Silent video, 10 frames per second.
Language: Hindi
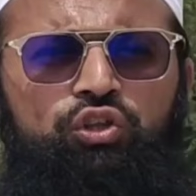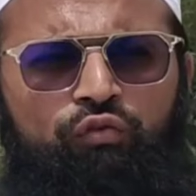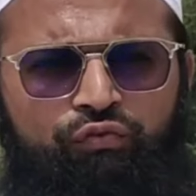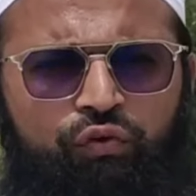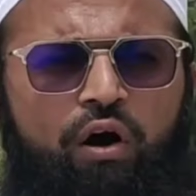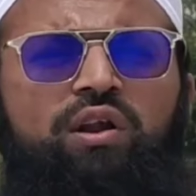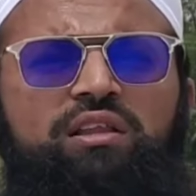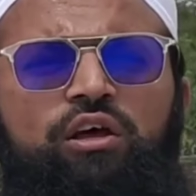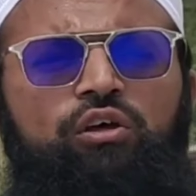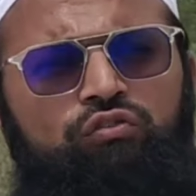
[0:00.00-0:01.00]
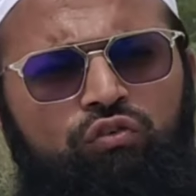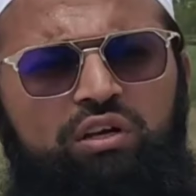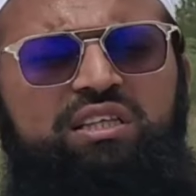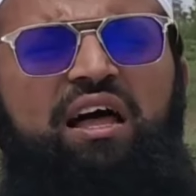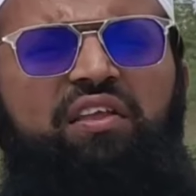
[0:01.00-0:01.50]
तो फ़ौर
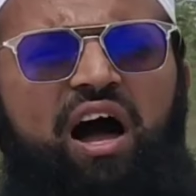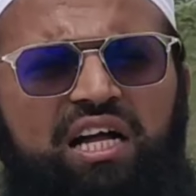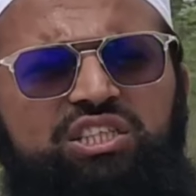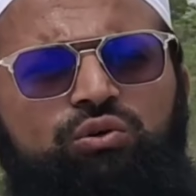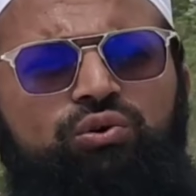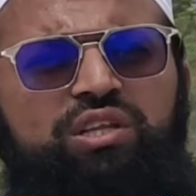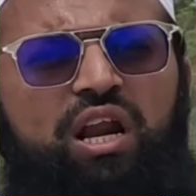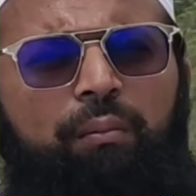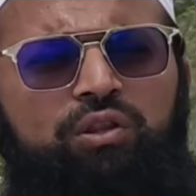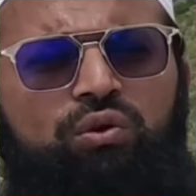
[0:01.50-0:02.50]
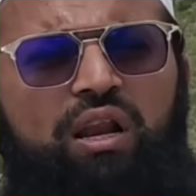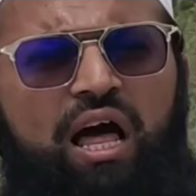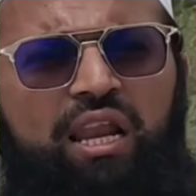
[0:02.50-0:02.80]
सुल्तान हाजी हुद रहमत